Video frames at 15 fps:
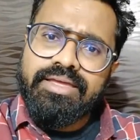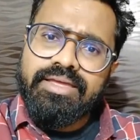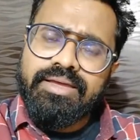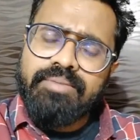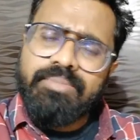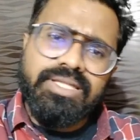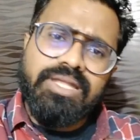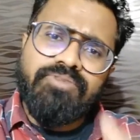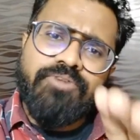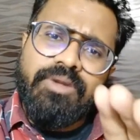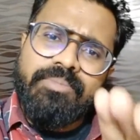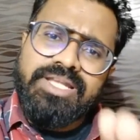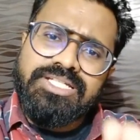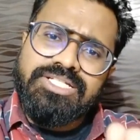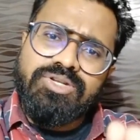मतलब
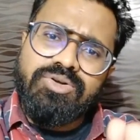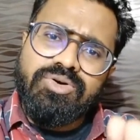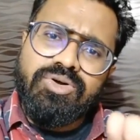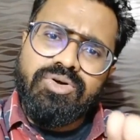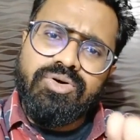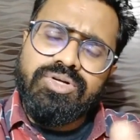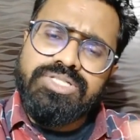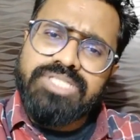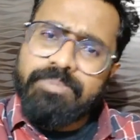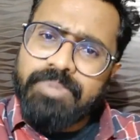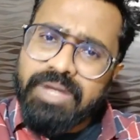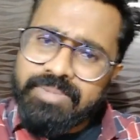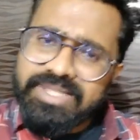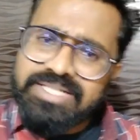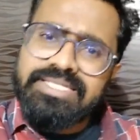फेमिनिस्ट लोग को जब
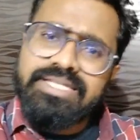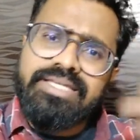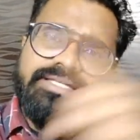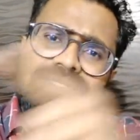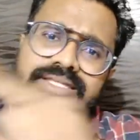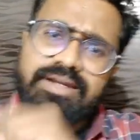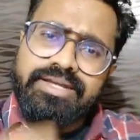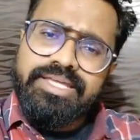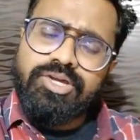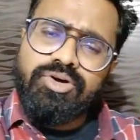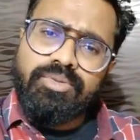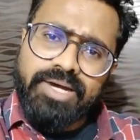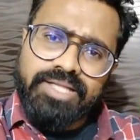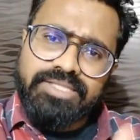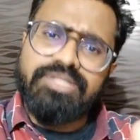कबीर सिंह किसी लड़की को
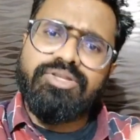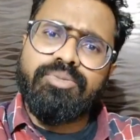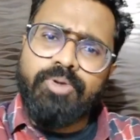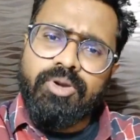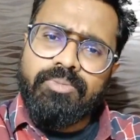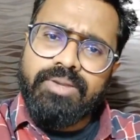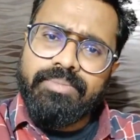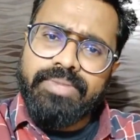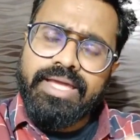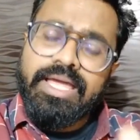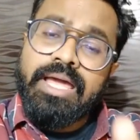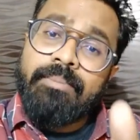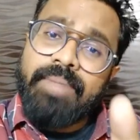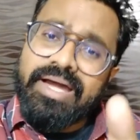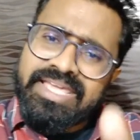मारता है तो प्रॉब्लम है
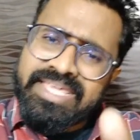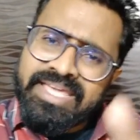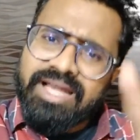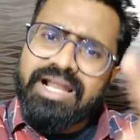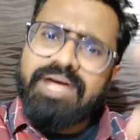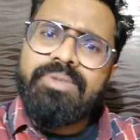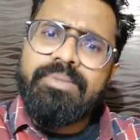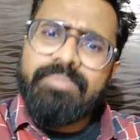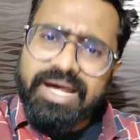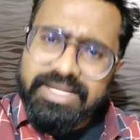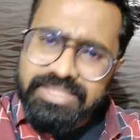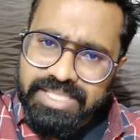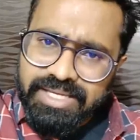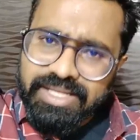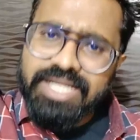भाई कियारा भी
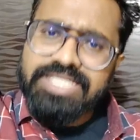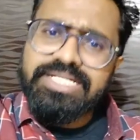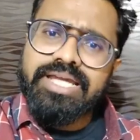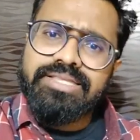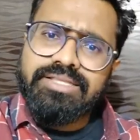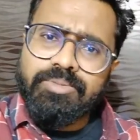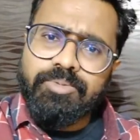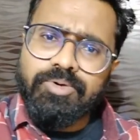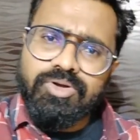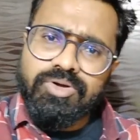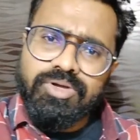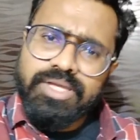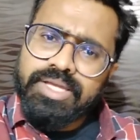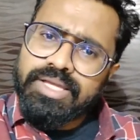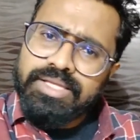मारती है ना शाहिद कपूर को
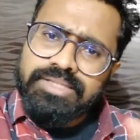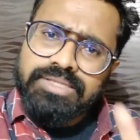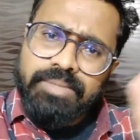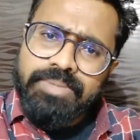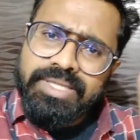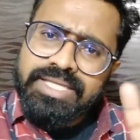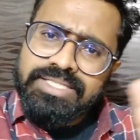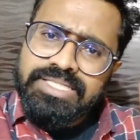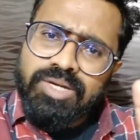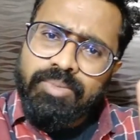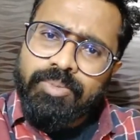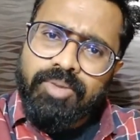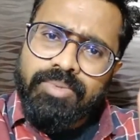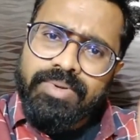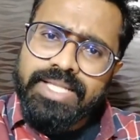तभी किसी को
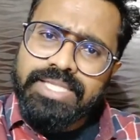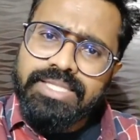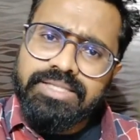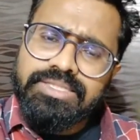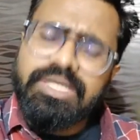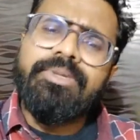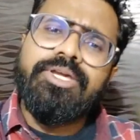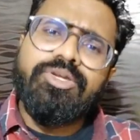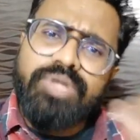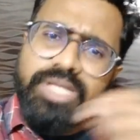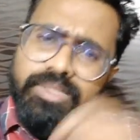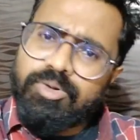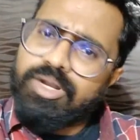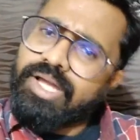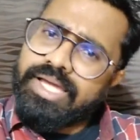प्रॉब्लम नहीं था तभी क्यों नहीं
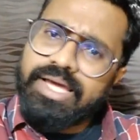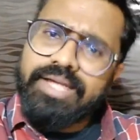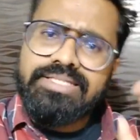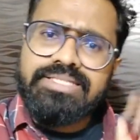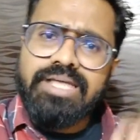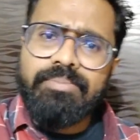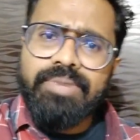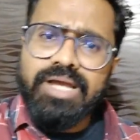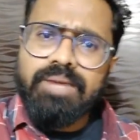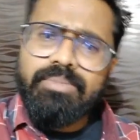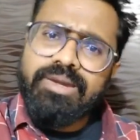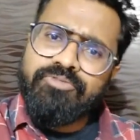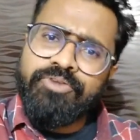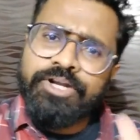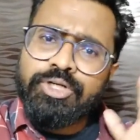बोला यार हिसाब बराबर
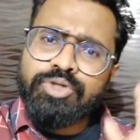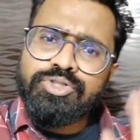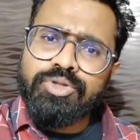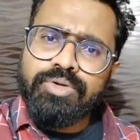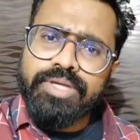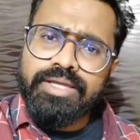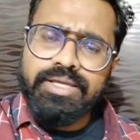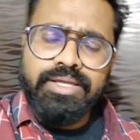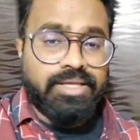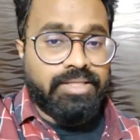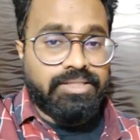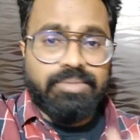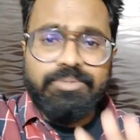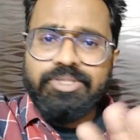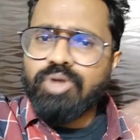फिट्टूस हो गया
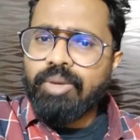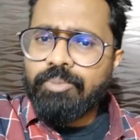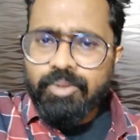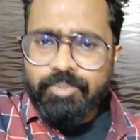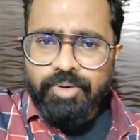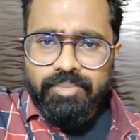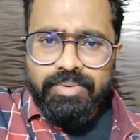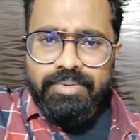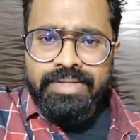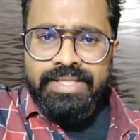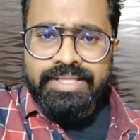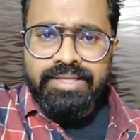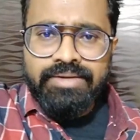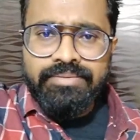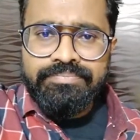तभी तो आपको प्रॉब्लम नहीं
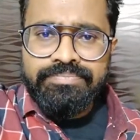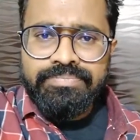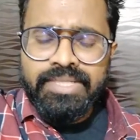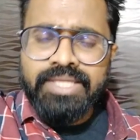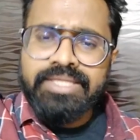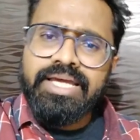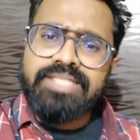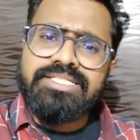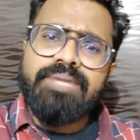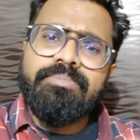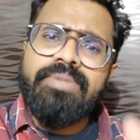था यार जब